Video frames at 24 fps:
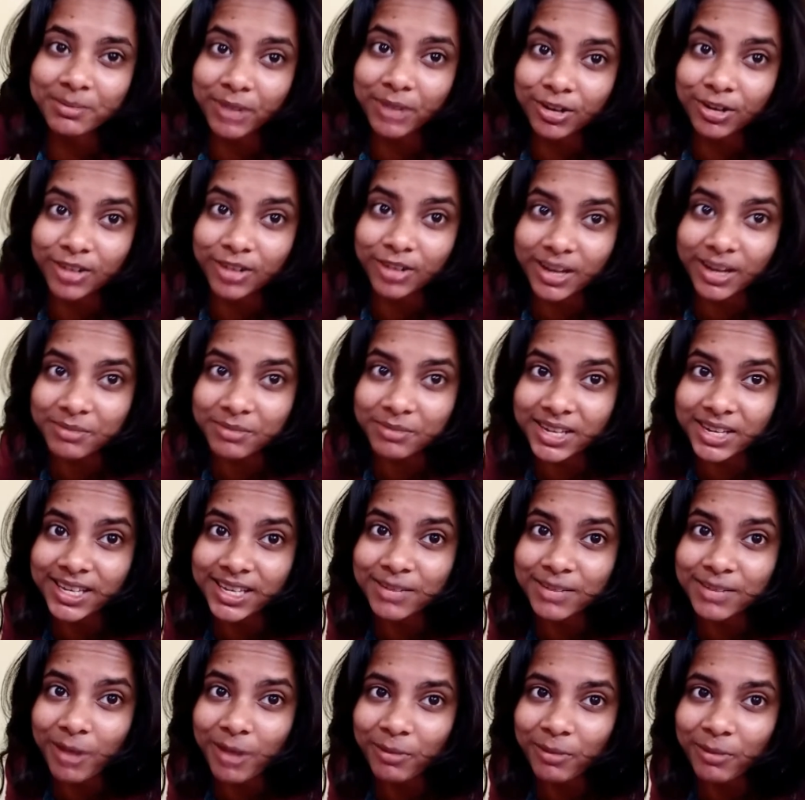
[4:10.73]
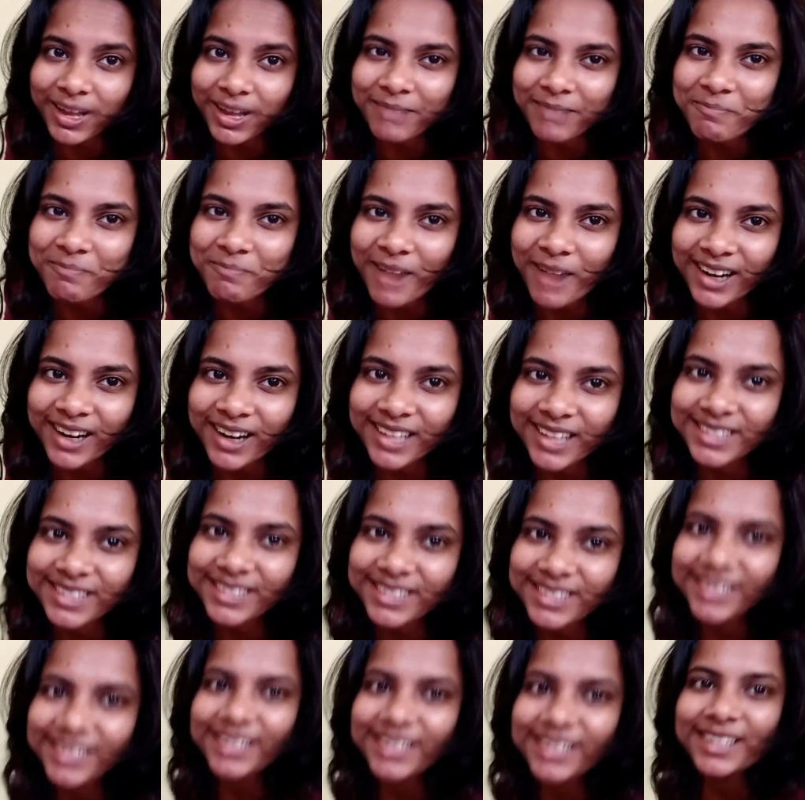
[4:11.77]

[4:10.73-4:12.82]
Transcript: পকোড়াটা আমি কিভাবে বানাচ্ছি